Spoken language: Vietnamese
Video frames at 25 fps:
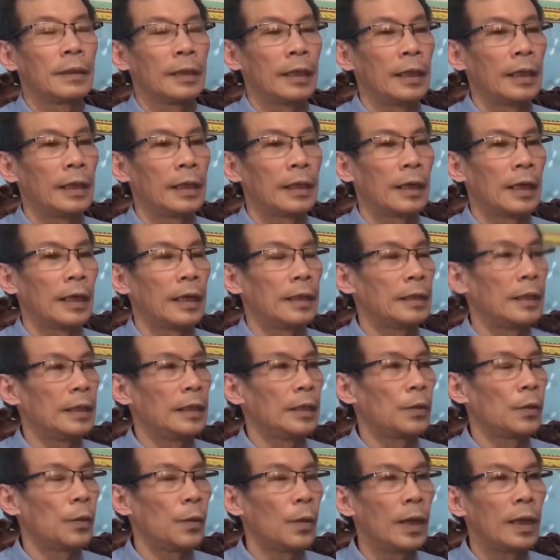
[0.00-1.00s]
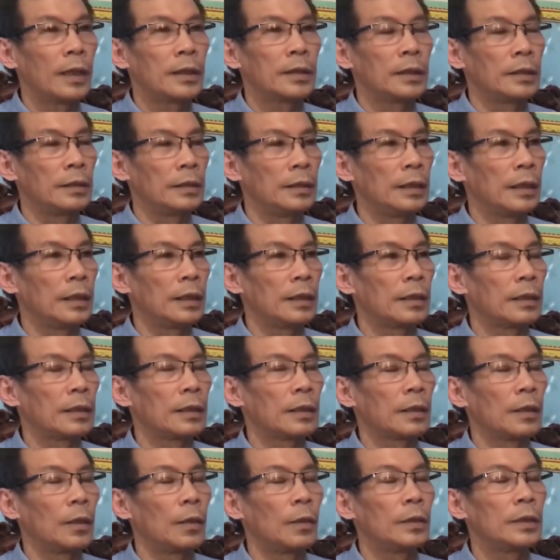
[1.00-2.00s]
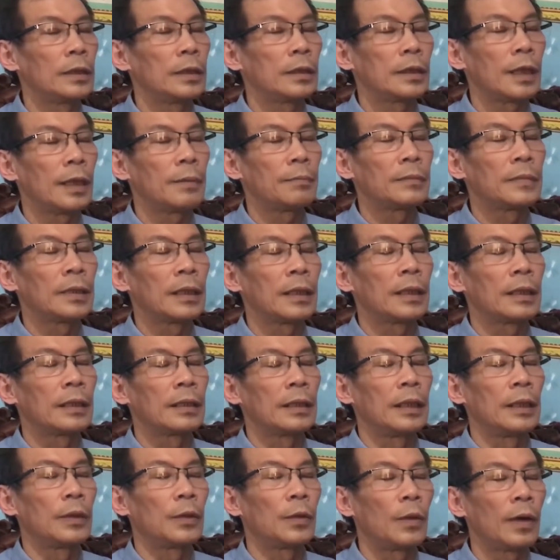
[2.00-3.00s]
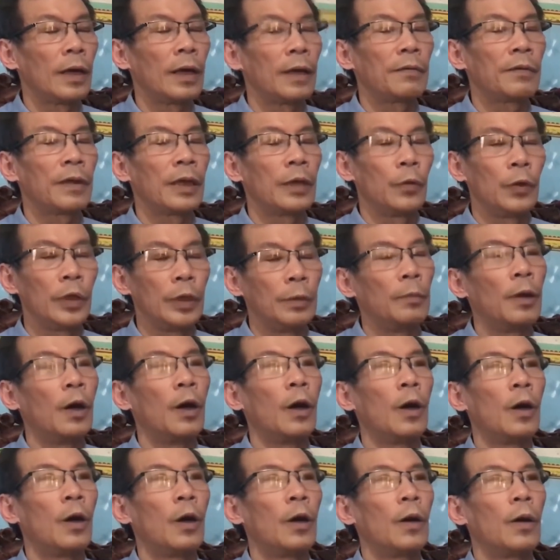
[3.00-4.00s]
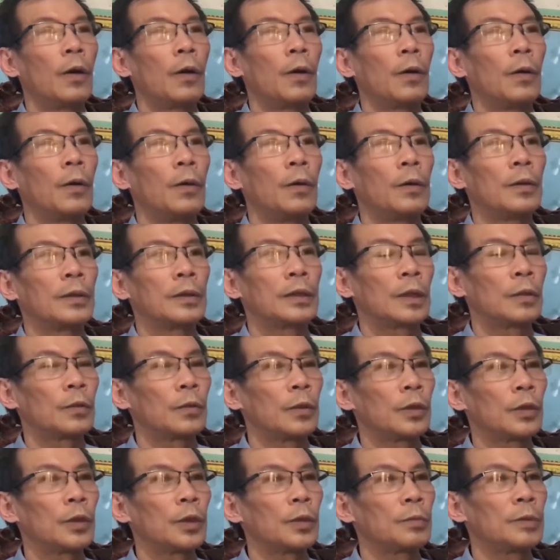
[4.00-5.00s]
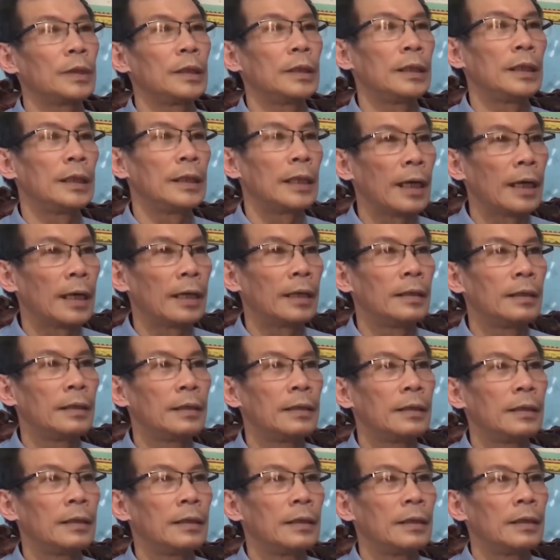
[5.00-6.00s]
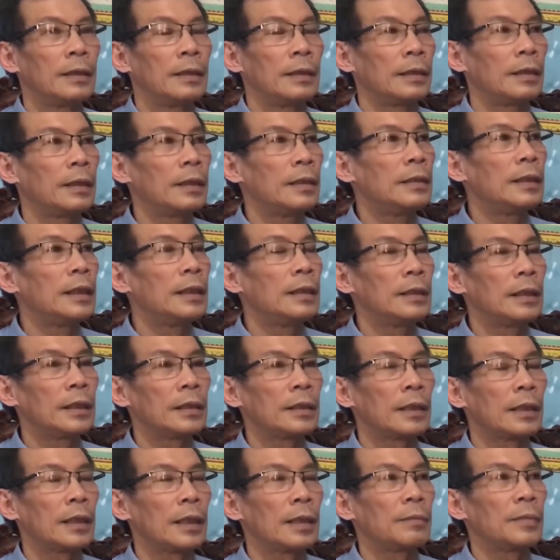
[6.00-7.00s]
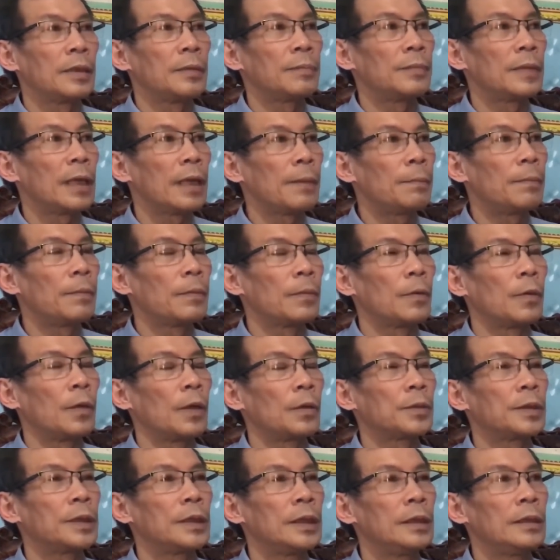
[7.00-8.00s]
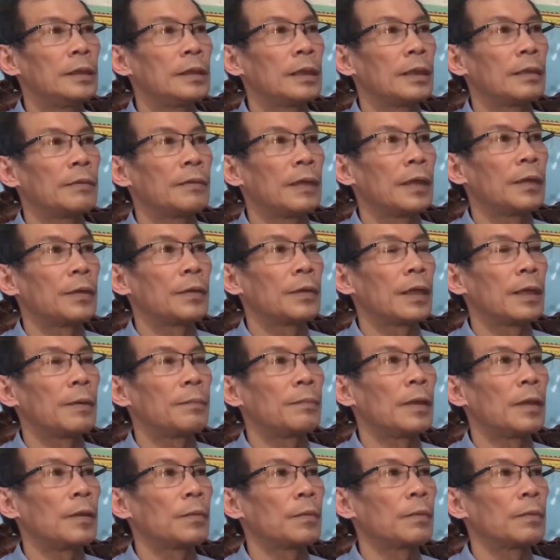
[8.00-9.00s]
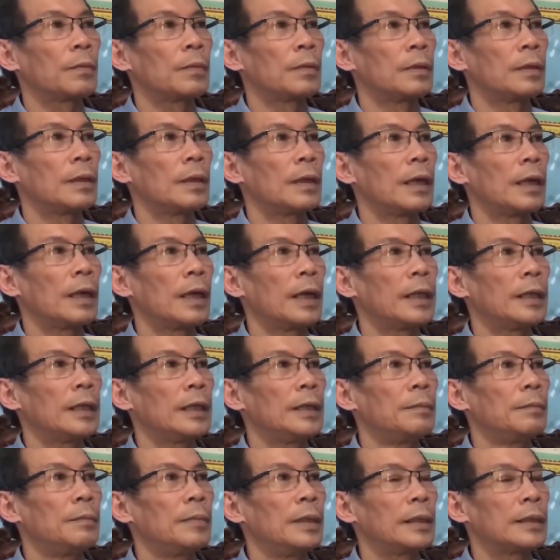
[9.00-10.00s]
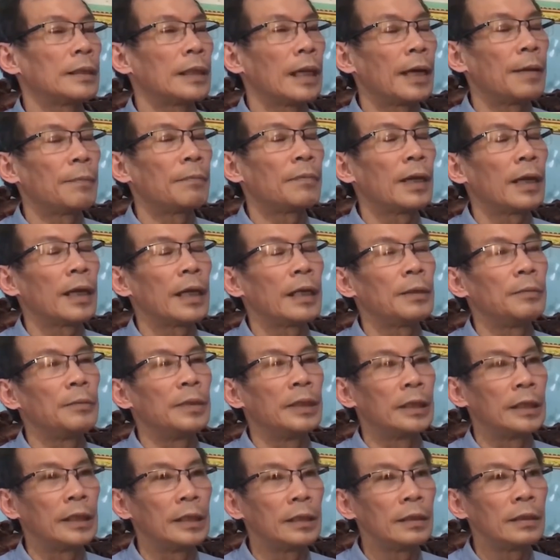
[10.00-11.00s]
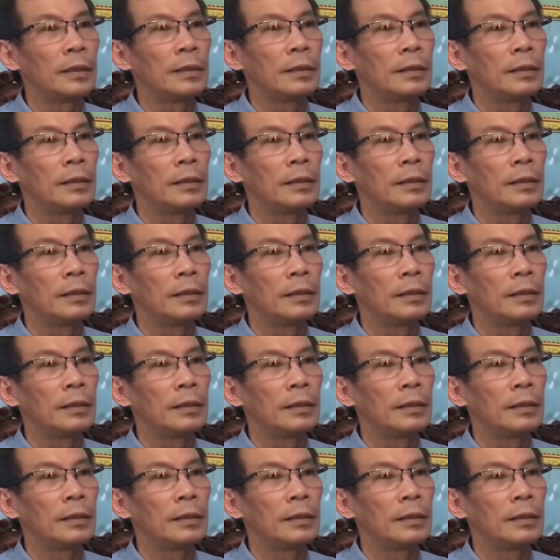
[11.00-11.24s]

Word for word: Kể cả đề khoa sử địa, có những năm là đề khoa phải hủy bỏ, sau đó học sinh thi lại. Gần đây nhất là năm lớp 5 của học sinh là vào năm học 2018 và 2019.